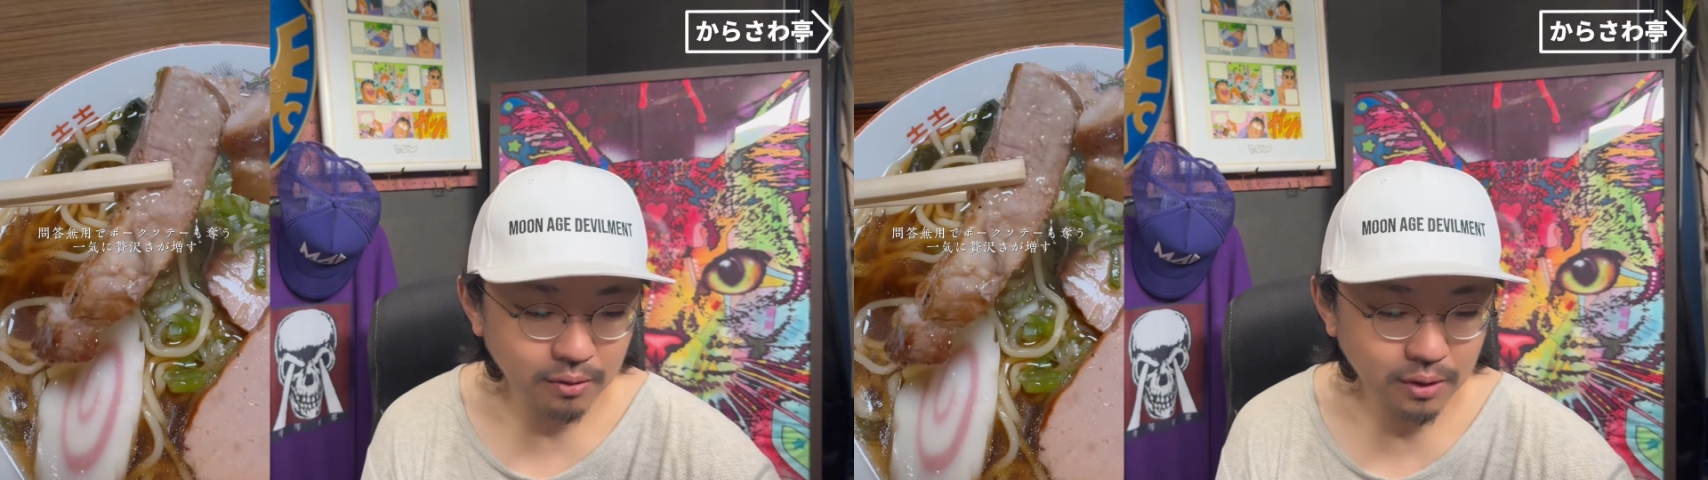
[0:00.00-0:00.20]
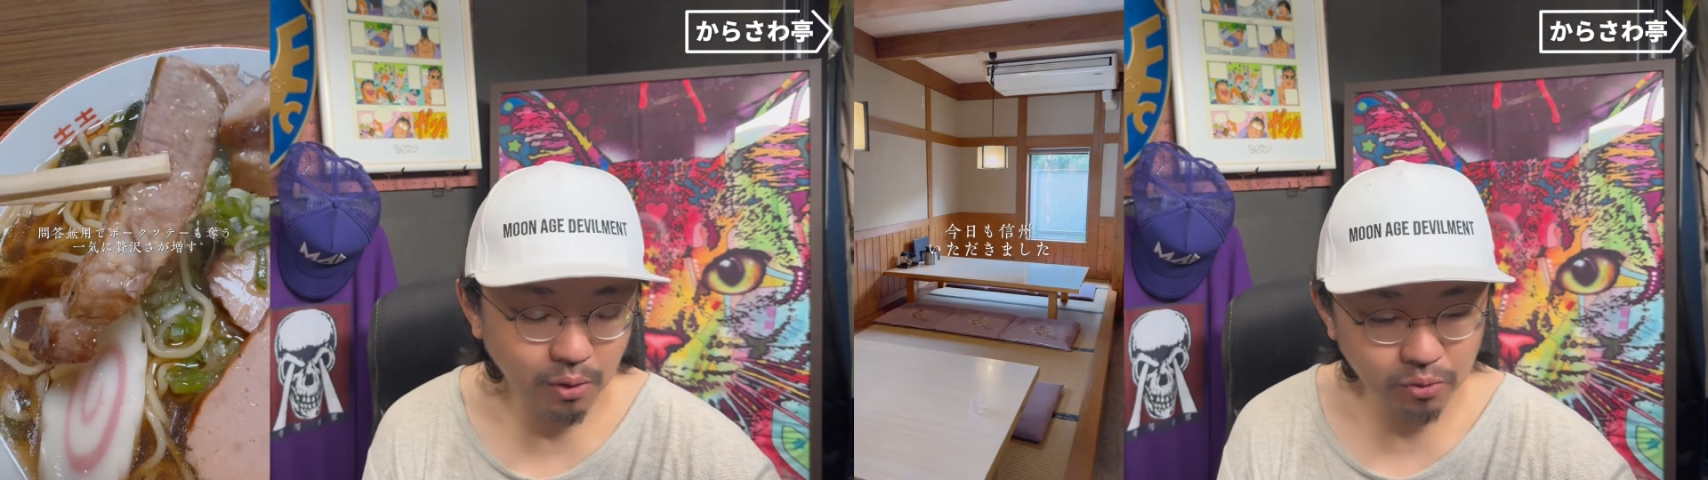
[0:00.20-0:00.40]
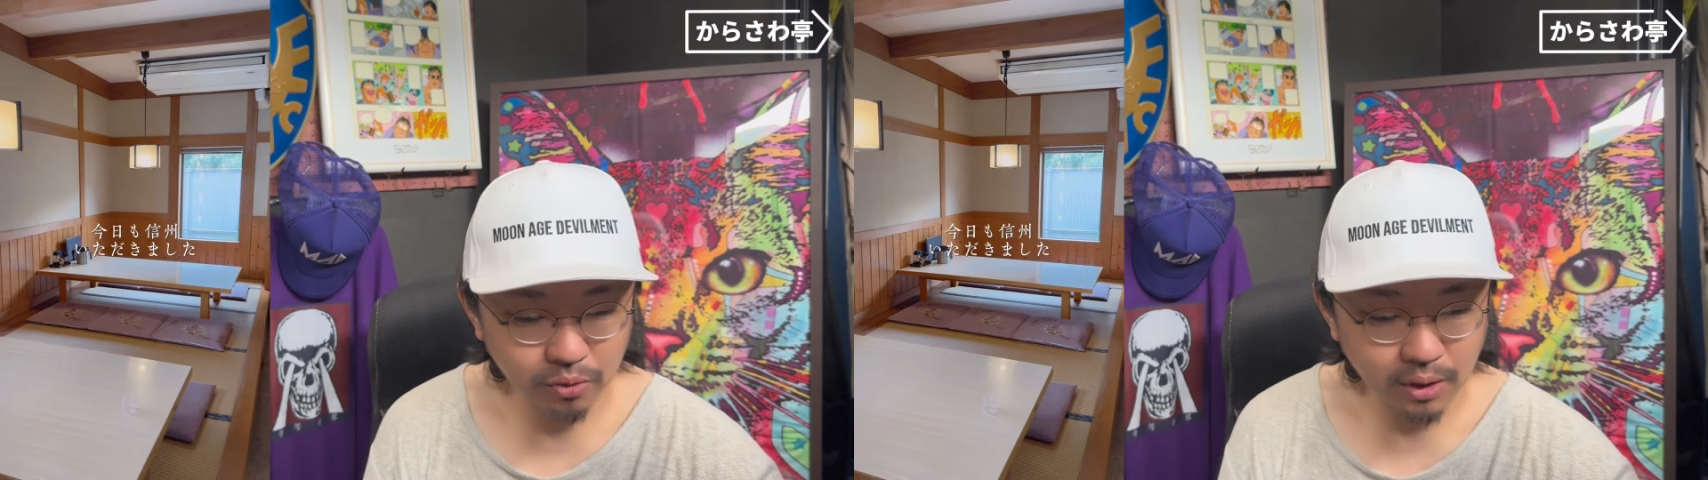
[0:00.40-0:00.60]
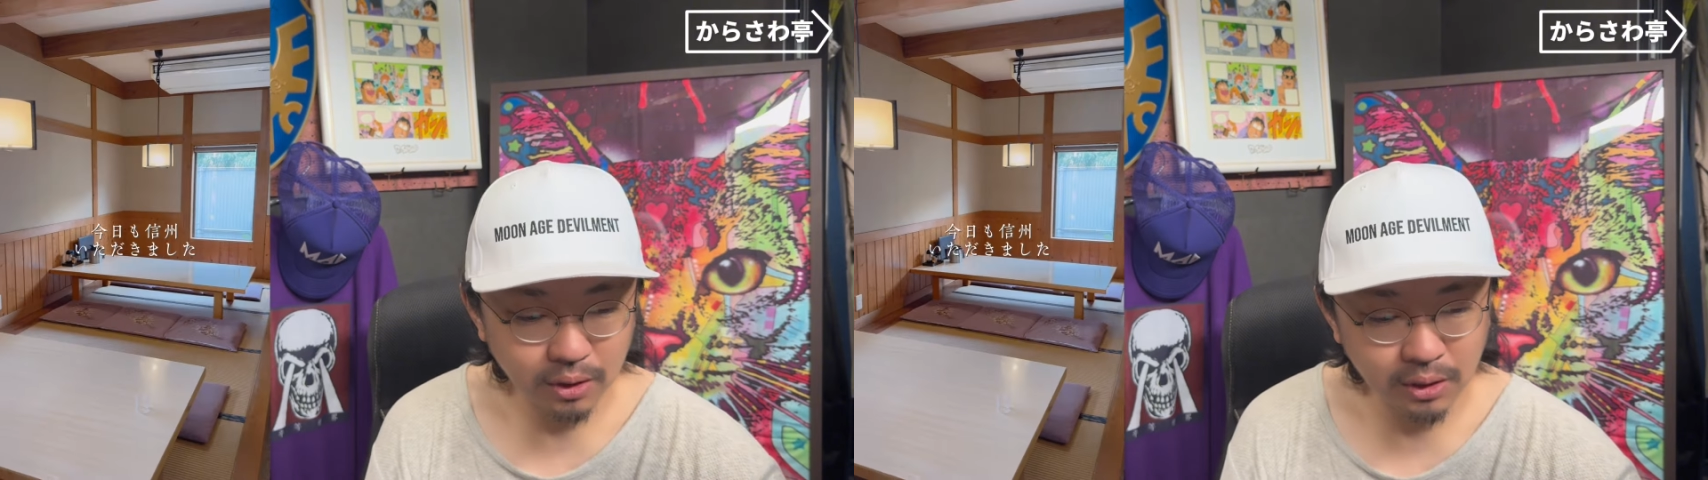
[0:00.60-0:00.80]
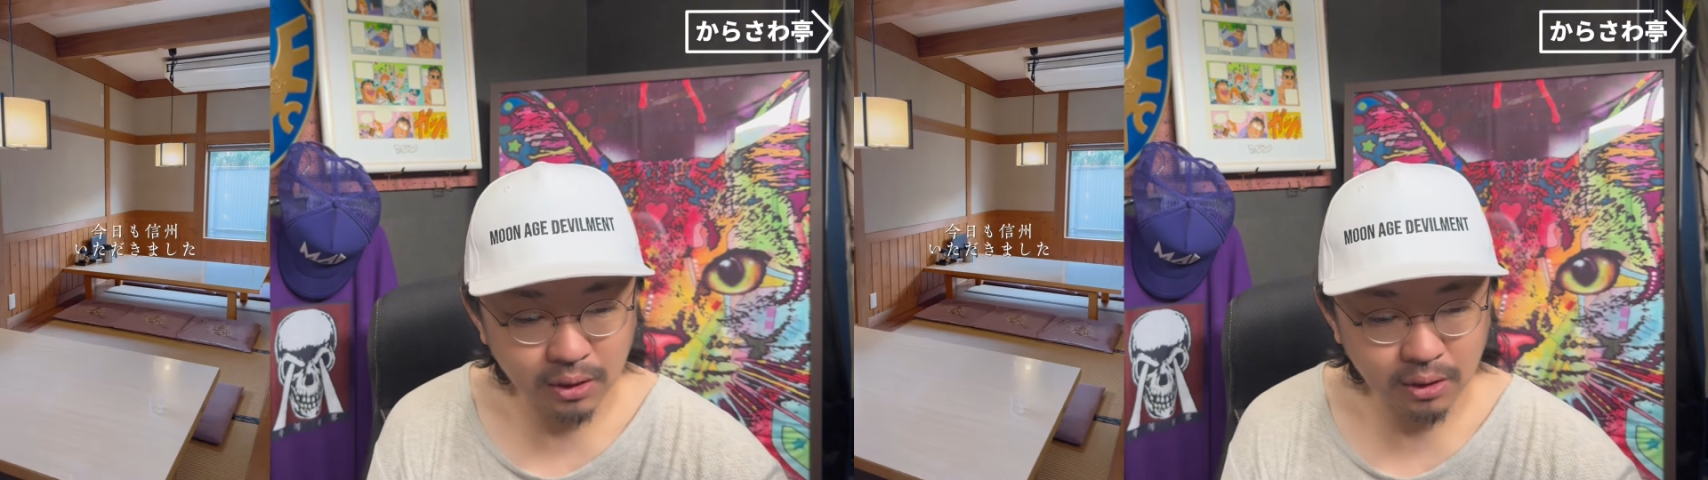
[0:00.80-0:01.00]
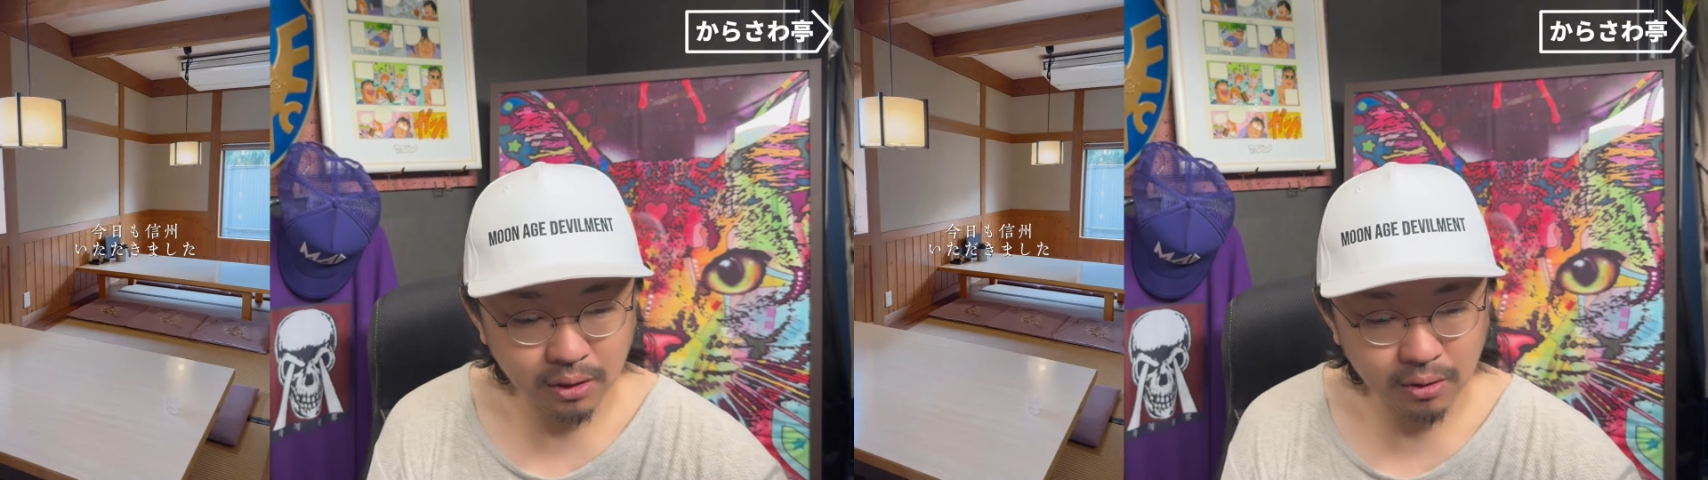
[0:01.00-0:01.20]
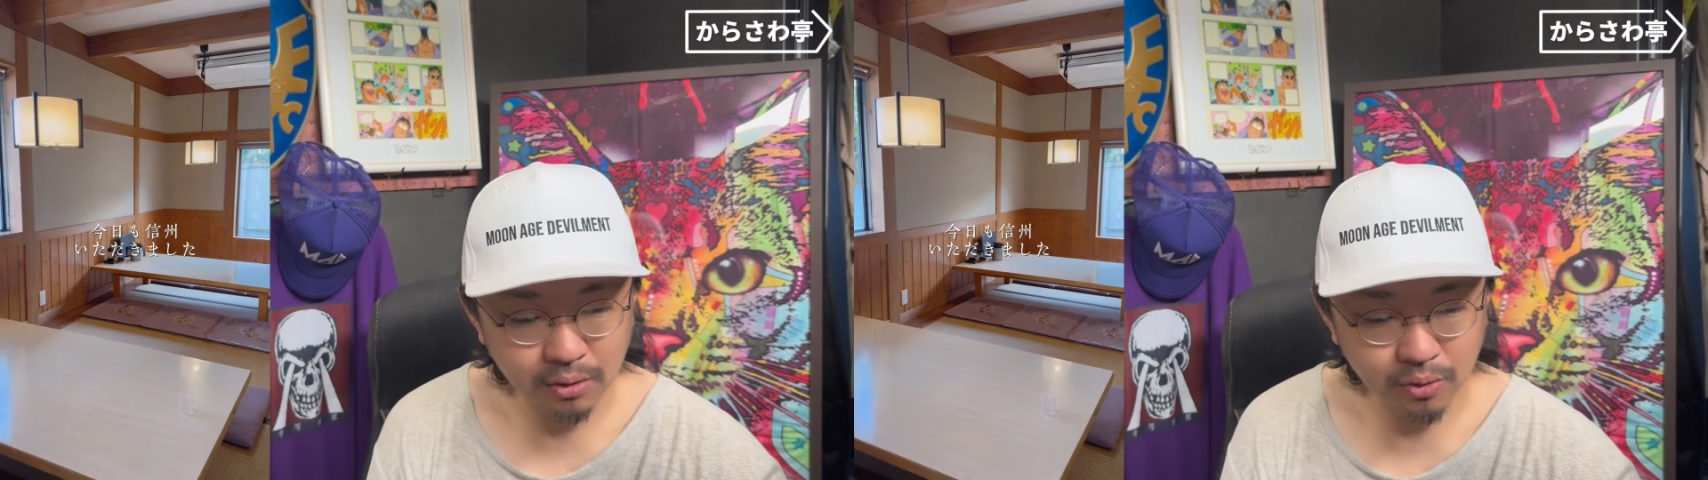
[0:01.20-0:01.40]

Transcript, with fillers: でお隣